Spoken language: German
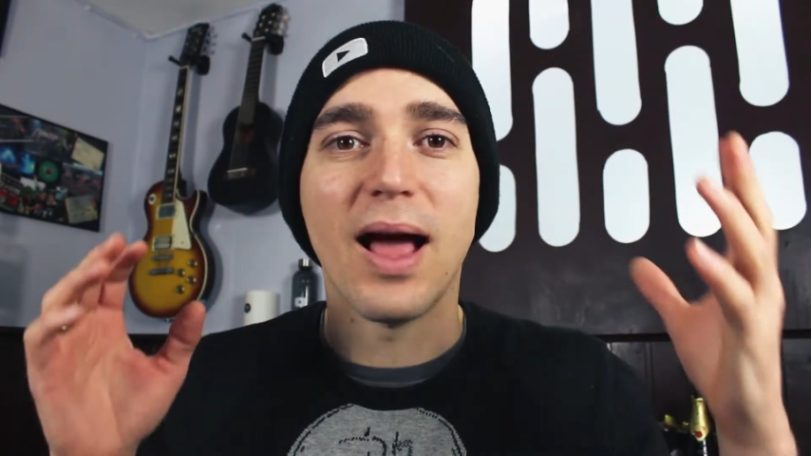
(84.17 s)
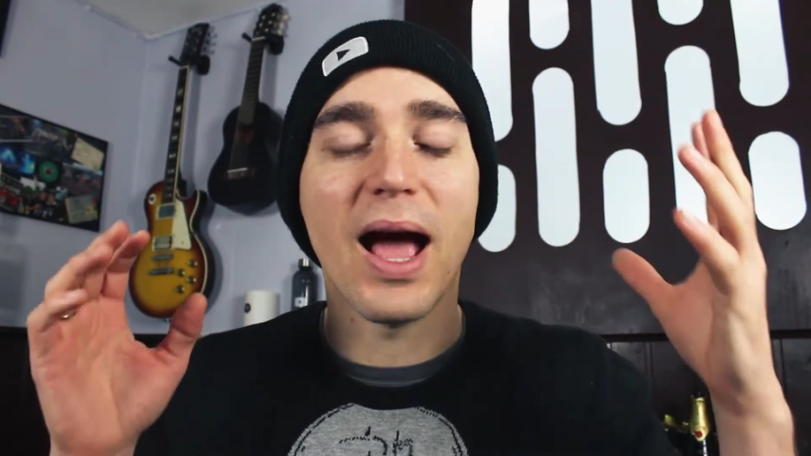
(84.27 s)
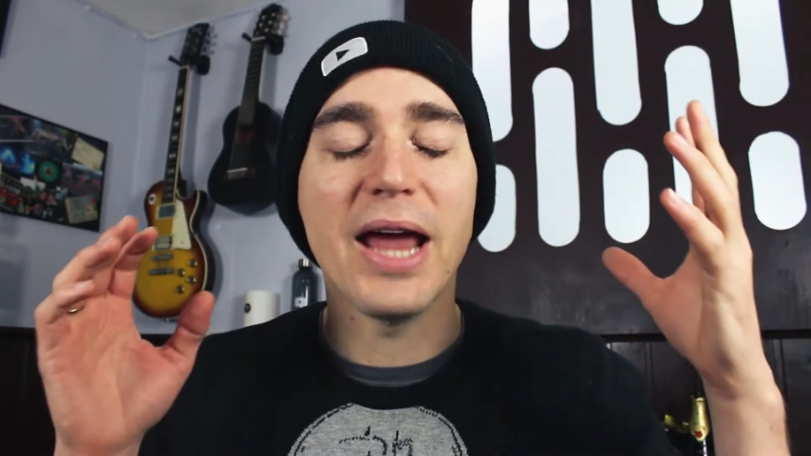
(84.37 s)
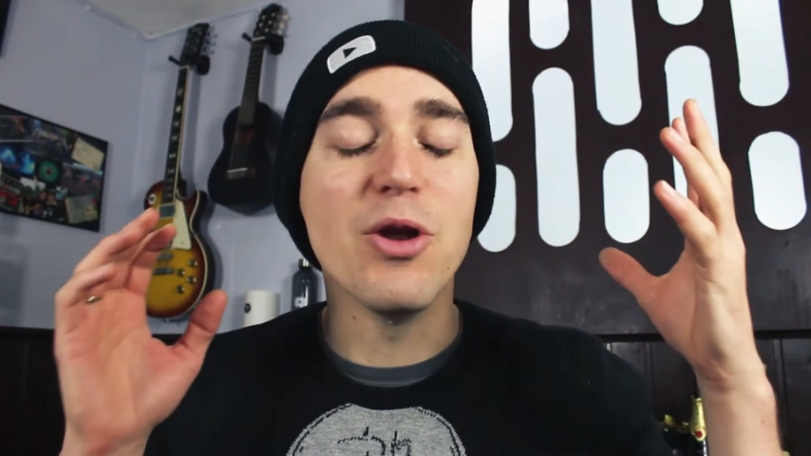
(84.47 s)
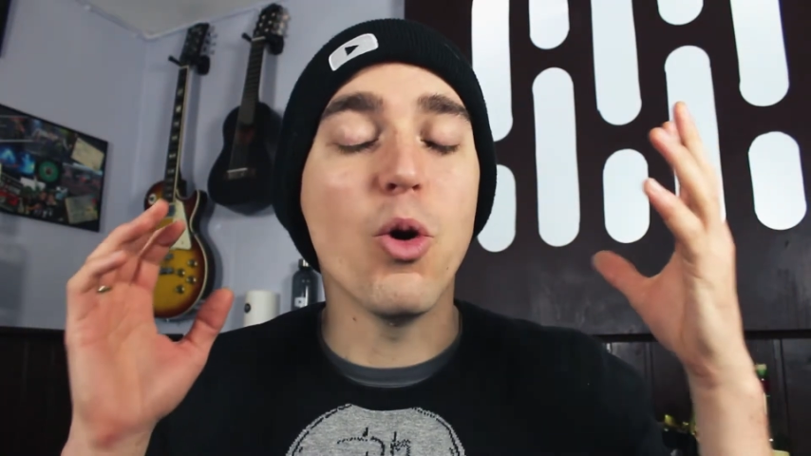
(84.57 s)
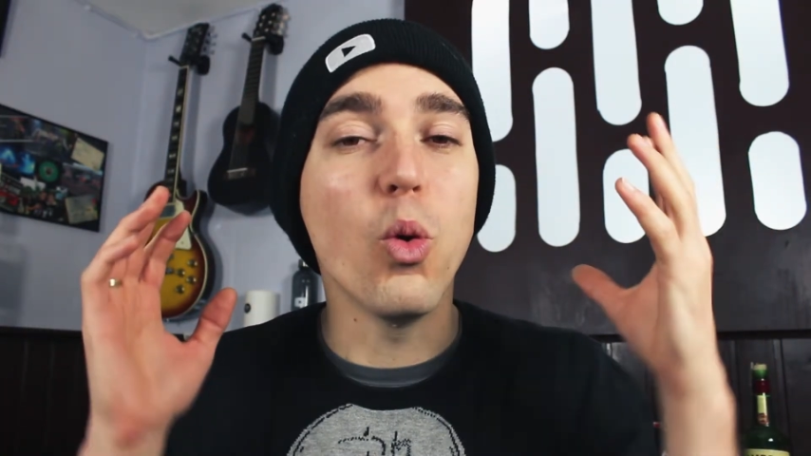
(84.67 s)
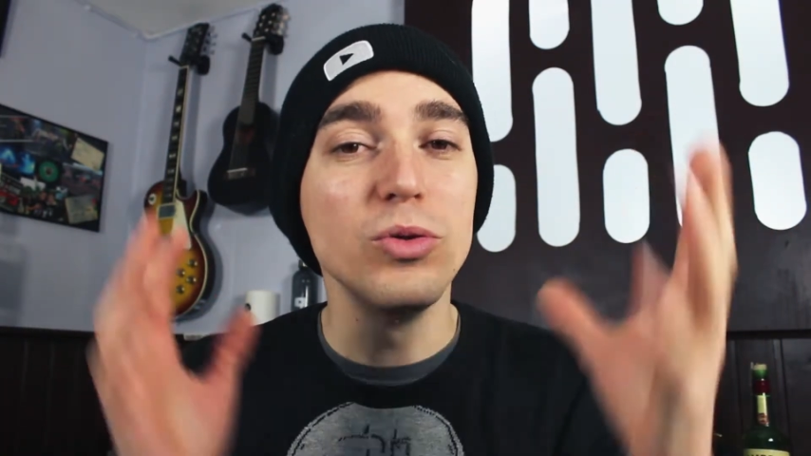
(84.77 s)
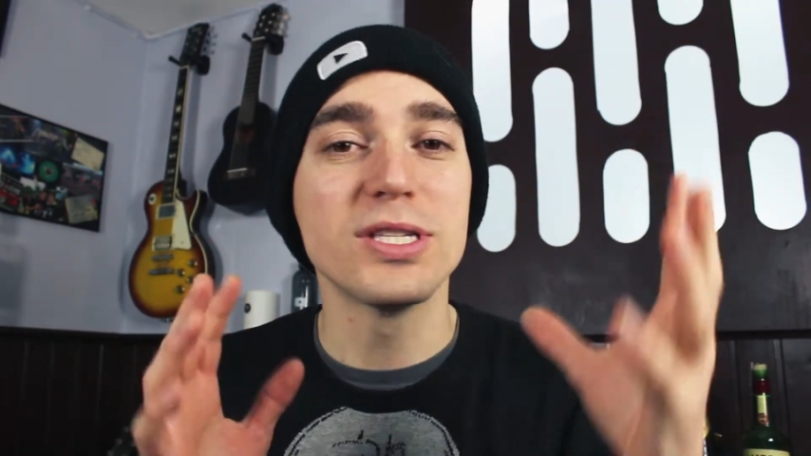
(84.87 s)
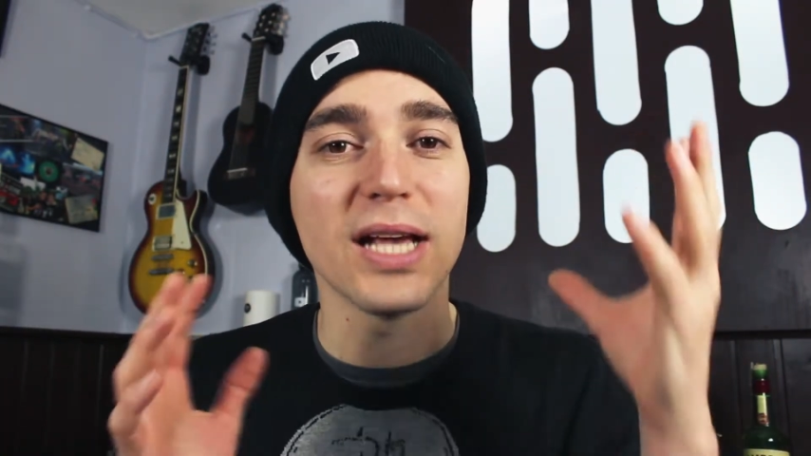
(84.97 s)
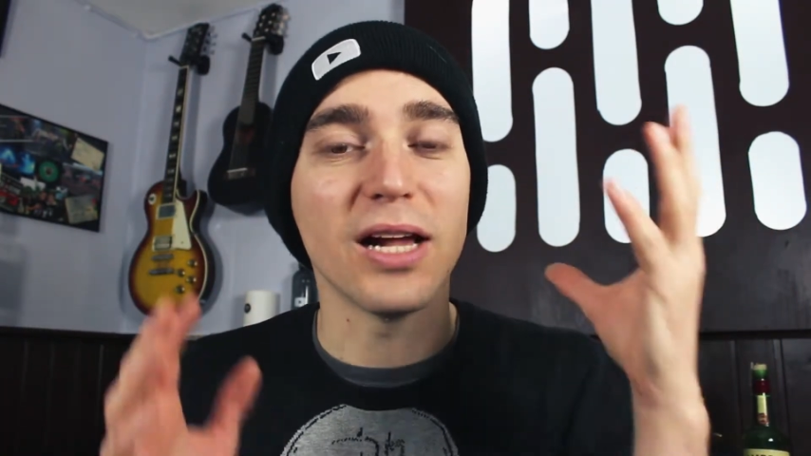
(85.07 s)
eine
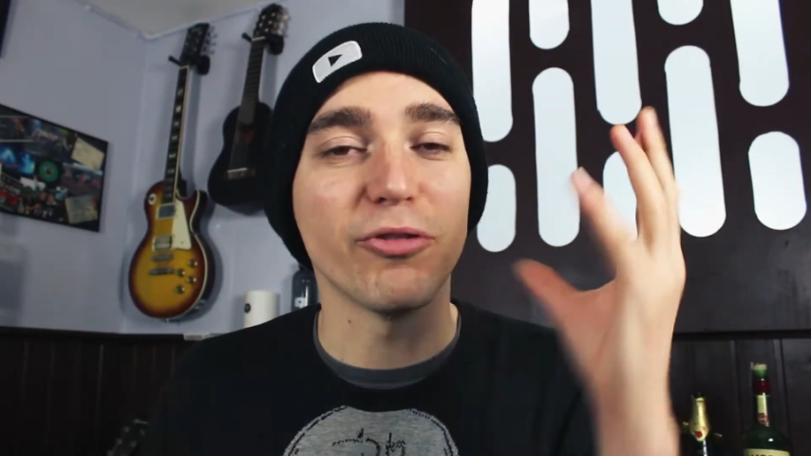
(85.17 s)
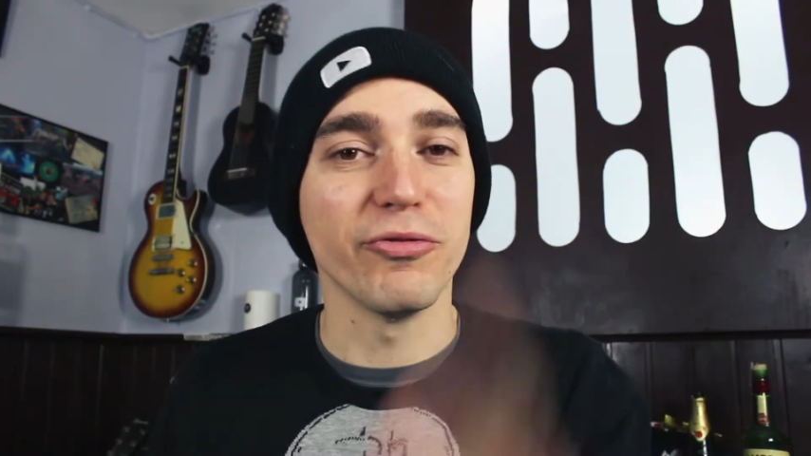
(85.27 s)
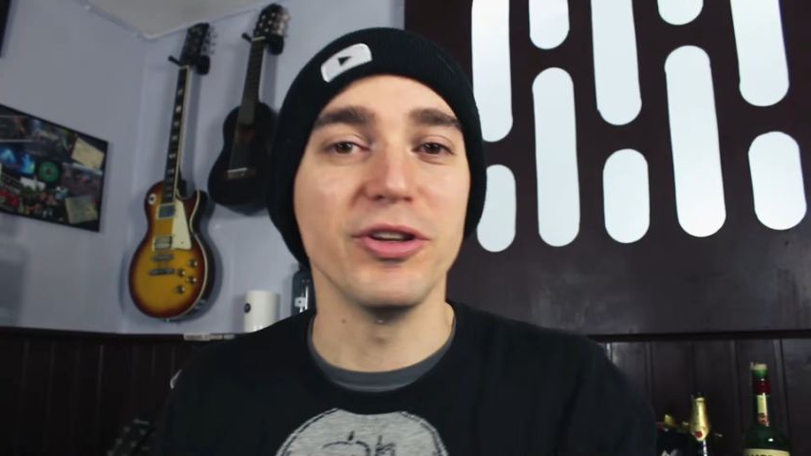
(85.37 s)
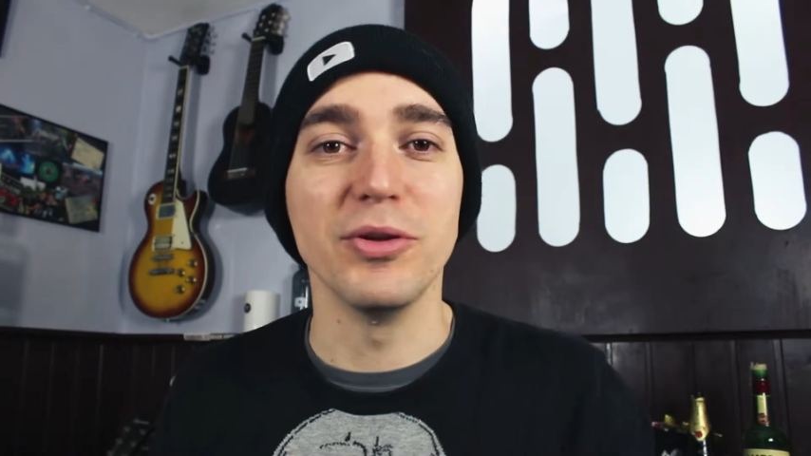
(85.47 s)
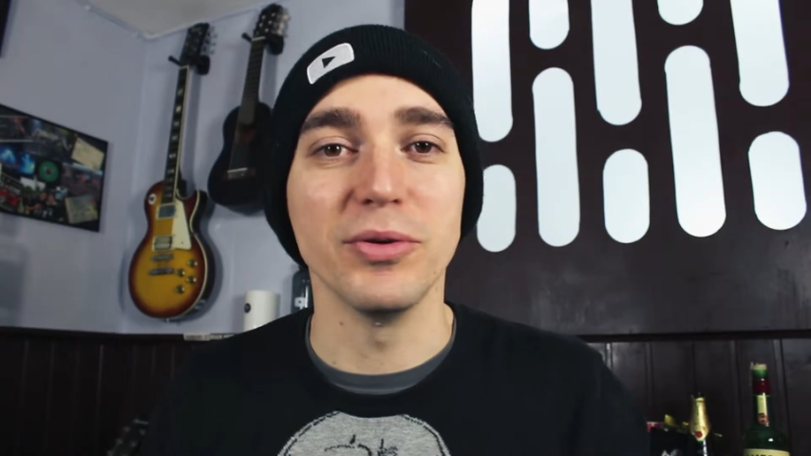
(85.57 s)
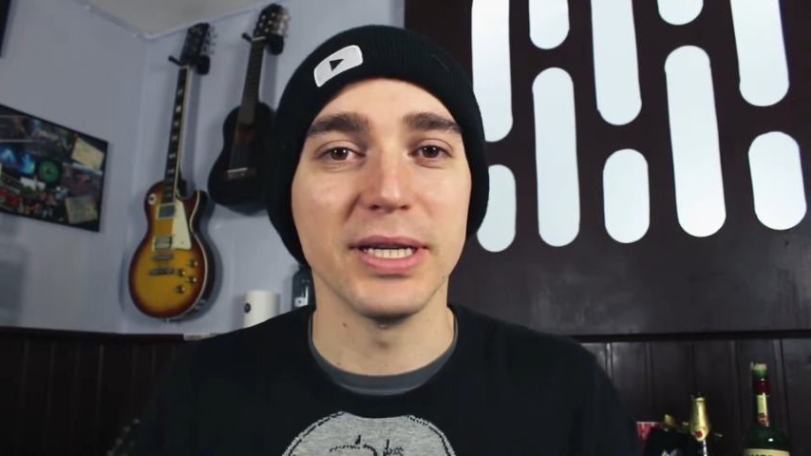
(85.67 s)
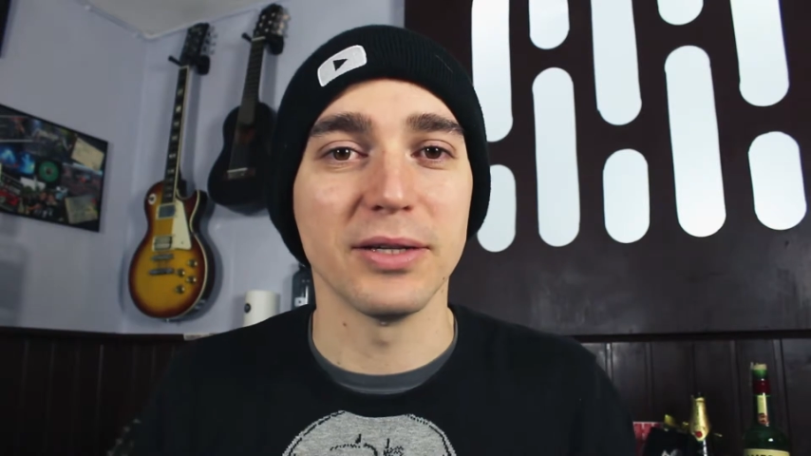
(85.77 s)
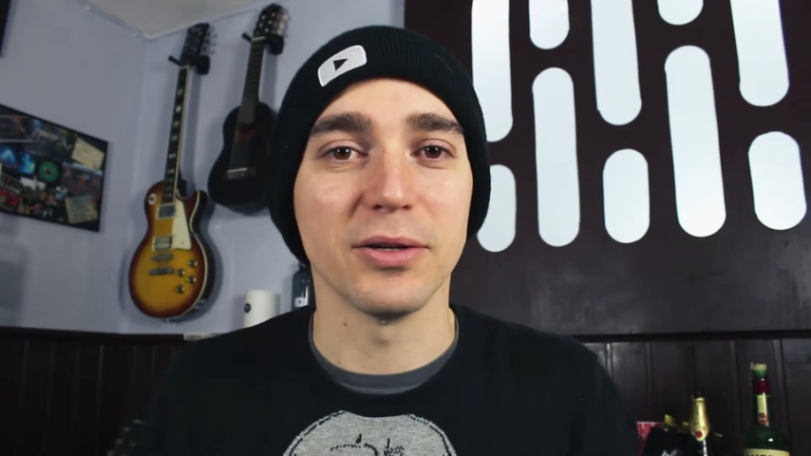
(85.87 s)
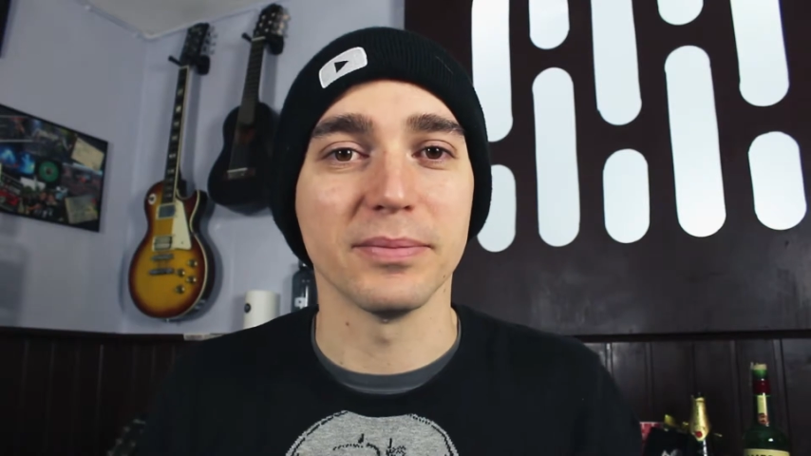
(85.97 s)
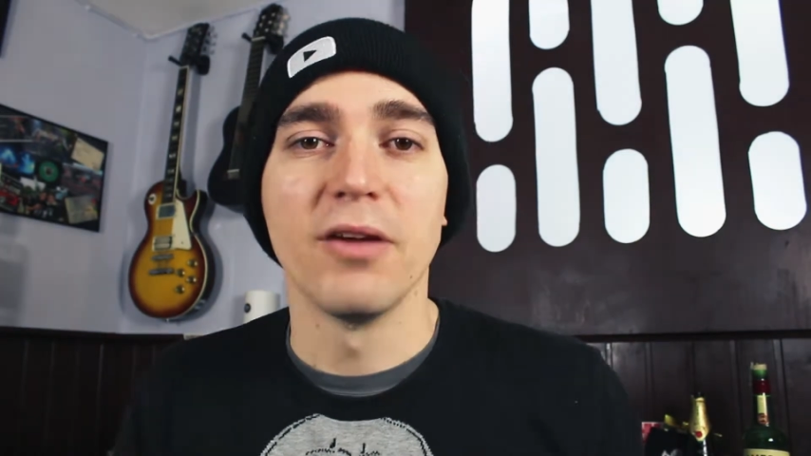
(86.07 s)
Unzahl von Videoideen kommen.